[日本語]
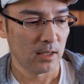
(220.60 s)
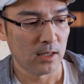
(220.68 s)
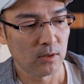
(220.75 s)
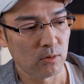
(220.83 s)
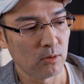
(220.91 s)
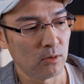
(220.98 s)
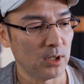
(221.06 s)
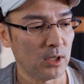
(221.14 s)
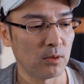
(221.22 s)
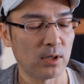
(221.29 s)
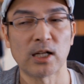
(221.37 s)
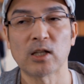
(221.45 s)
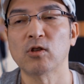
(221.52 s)
あ、あのや
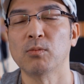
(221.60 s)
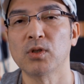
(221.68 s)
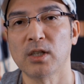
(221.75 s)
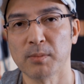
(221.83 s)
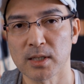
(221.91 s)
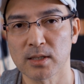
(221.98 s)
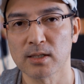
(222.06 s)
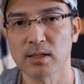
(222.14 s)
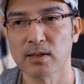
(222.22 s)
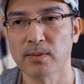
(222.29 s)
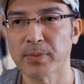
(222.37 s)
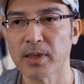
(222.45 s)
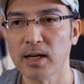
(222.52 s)
ろうかなと思ってま
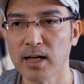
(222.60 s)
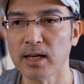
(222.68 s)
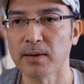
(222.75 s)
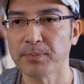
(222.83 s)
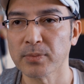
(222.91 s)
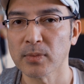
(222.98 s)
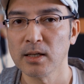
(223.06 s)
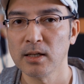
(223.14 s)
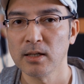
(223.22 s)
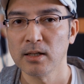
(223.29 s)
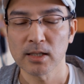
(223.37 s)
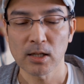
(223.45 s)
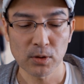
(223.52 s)
す。はい。
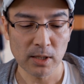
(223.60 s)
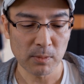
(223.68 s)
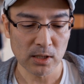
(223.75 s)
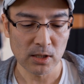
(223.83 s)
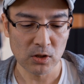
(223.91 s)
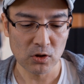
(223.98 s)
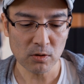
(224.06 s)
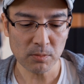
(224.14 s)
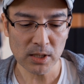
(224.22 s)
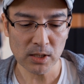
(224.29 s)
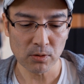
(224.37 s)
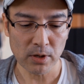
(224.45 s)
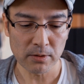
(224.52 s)
なので、まあ、
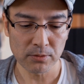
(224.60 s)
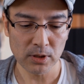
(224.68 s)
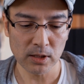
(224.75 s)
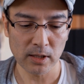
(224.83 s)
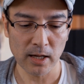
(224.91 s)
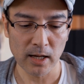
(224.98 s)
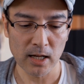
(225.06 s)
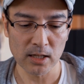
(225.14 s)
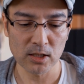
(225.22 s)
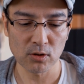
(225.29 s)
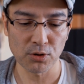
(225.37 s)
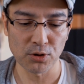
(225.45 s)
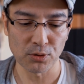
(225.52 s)
20mm の
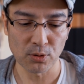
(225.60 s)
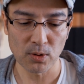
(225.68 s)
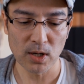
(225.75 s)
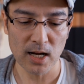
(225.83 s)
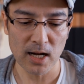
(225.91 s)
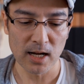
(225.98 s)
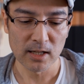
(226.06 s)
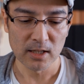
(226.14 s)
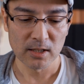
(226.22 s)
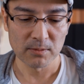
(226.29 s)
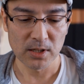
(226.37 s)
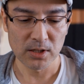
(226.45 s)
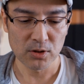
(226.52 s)
F1.8 というのは、
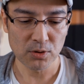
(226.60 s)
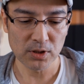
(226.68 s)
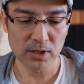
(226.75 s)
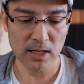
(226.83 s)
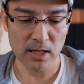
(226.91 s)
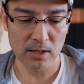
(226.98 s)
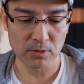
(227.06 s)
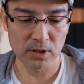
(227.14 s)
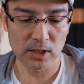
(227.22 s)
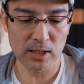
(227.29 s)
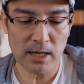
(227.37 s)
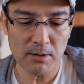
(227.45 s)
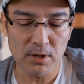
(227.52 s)
まあ、非常にね、あの
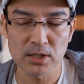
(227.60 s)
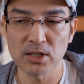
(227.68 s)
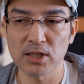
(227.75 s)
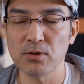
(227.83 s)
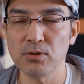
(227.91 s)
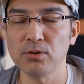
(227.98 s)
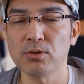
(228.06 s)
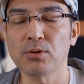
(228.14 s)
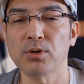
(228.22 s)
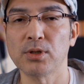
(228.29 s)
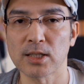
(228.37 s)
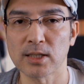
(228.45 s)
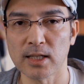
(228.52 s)
期待はしてるとこ
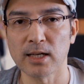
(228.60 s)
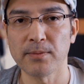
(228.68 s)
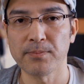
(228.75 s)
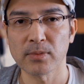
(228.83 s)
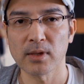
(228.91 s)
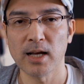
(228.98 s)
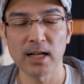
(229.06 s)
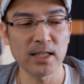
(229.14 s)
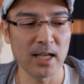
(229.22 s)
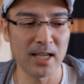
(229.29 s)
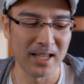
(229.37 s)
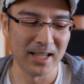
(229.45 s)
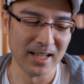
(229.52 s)
ろですね。あ、
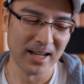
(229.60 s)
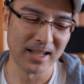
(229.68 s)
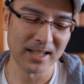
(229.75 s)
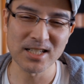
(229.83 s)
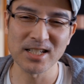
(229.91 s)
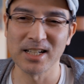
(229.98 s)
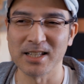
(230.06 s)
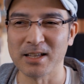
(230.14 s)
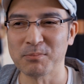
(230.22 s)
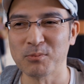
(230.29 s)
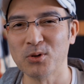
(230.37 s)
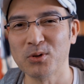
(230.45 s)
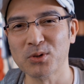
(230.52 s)
で、話がね、
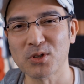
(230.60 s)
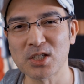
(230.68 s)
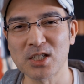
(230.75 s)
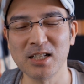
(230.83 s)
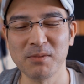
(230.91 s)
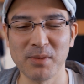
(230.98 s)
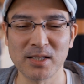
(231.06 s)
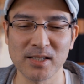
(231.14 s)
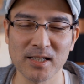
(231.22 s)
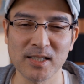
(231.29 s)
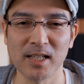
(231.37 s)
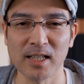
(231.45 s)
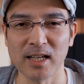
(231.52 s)
もうほんと尻滅
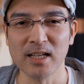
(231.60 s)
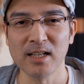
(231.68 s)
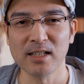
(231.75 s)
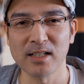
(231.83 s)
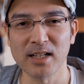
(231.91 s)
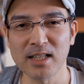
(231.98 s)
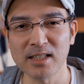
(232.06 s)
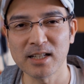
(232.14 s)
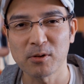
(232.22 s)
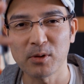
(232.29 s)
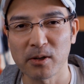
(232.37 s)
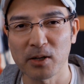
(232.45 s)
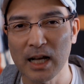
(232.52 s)
裂でね。で、なんでね、
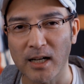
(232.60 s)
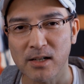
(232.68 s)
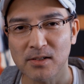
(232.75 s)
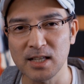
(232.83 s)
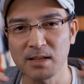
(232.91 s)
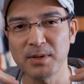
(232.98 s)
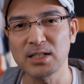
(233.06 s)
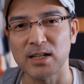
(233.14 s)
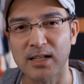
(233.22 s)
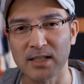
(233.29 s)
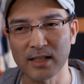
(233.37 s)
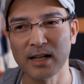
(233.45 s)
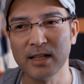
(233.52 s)
これ画角狭いじゃな
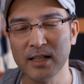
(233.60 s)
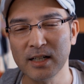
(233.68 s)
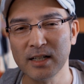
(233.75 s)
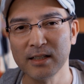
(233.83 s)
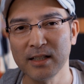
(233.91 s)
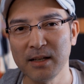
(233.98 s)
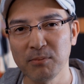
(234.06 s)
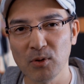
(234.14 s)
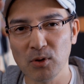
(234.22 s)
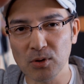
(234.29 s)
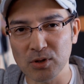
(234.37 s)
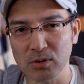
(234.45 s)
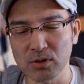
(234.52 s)
いですか。ね、
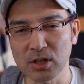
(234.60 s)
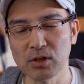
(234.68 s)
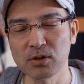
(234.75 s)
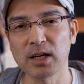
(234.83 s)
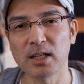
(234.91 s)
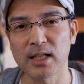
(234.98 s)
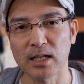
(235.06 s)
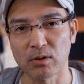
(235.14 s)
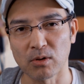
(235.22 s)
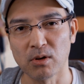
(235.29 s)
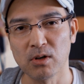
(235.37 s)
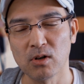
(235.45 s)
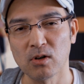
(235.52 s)
もうちょっと広げたい
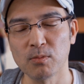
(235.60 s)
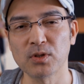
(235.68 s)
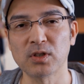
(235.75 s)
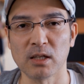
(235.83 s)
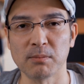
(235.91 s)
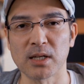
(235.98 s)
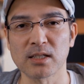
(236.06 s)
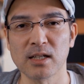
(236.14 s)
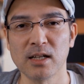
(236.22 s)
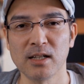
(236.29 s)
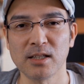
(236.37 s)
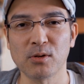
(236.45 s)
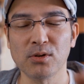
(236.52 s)
と思っています。
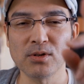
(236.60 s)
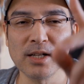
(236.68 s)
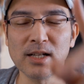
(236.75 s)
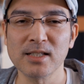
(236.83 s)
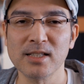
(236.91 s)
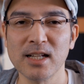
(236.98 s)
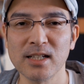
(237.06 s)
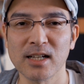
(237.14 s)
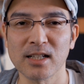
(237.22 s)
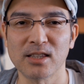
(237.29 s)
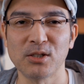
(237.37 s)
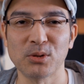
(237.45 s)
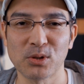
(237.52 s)
で、このレンズ何
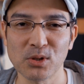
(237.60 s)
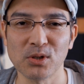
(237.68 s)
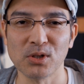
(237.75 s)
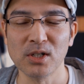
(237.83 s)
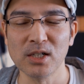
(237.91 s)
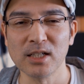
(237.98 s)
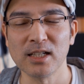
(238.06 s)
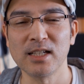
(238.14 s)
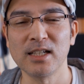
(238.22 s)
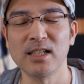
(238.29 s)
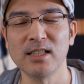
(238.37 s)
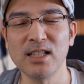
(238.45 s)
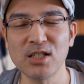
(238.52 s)
かっていうと、
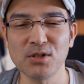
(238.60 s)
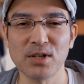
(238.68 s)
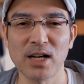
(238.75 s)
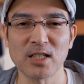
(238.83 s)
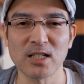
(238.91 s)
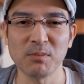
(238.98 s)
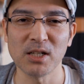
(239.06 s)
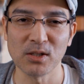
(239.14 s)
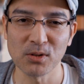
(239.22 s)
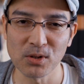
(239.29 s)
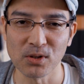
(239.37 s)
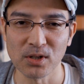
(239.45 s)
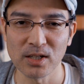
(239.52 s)
えー、28mm
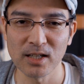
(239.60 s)
の